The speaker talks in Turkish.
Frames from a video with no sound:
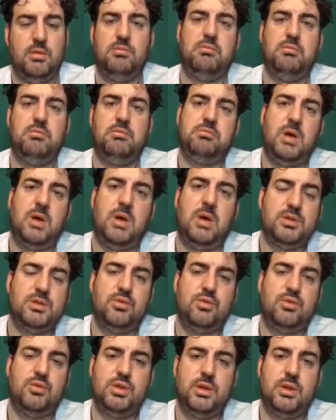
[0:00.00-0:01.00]
Bazı
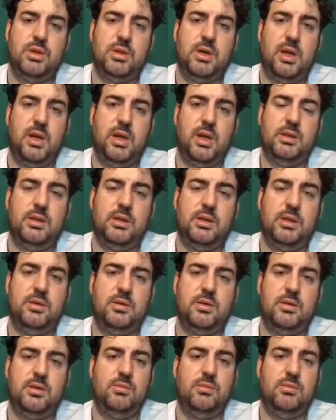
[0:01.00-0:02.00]
kuşların karakteridir.
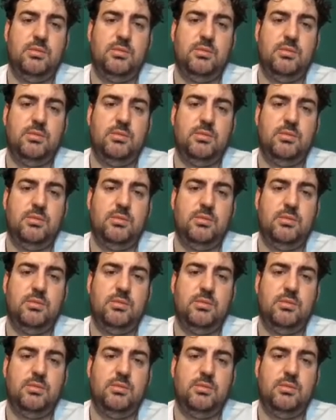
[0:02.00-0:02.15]
Benim kuş